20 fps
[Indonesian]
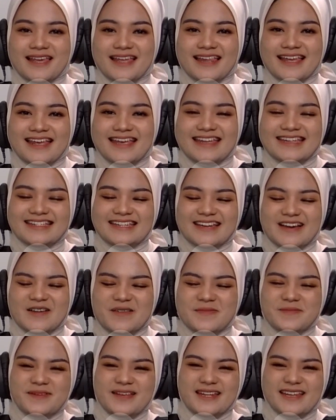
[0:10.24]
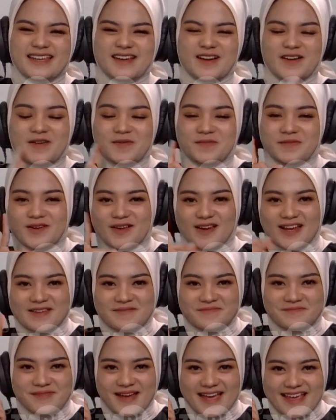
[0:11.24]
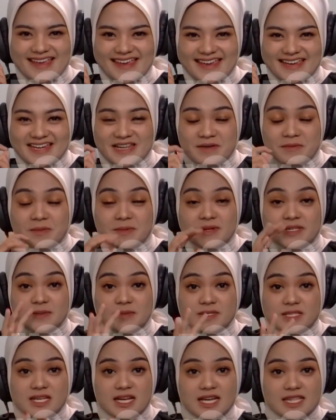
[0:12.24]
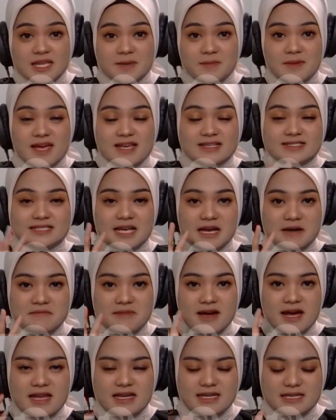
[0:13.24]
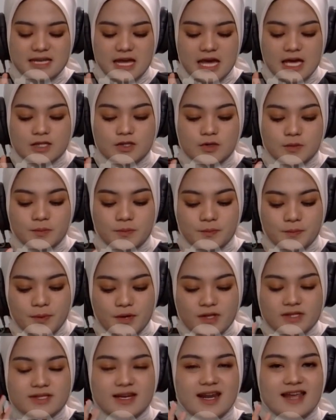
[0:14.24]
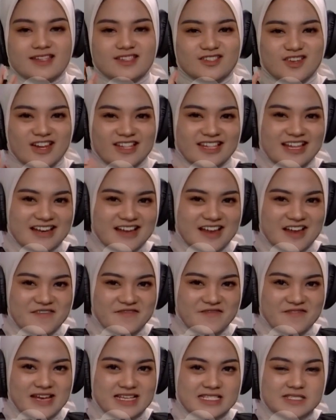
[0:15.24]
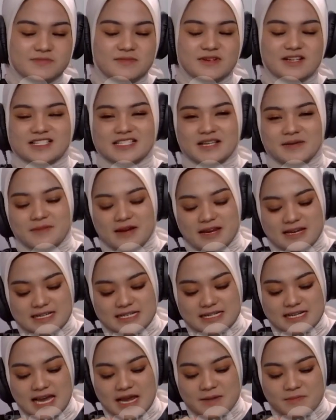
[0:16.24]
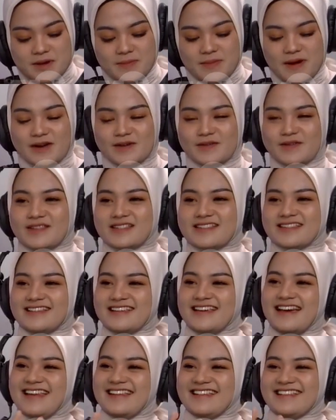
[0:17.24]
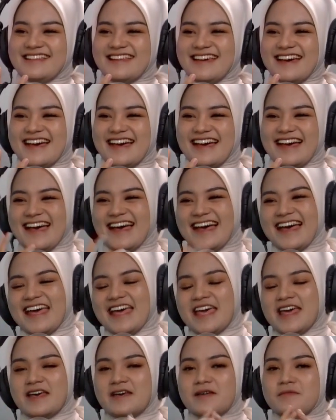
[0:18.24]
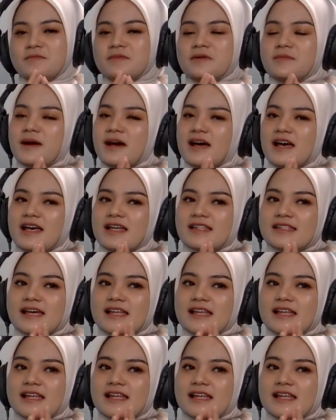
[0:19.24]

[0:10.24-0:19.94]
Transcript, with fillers: Balik lagi di Opini Obrolan Pagi ini Pemirsa masih dengan tema yang sama nih Yaitu potret coretan kanvas bersama dengan Bapak Rus Ganda Bapak,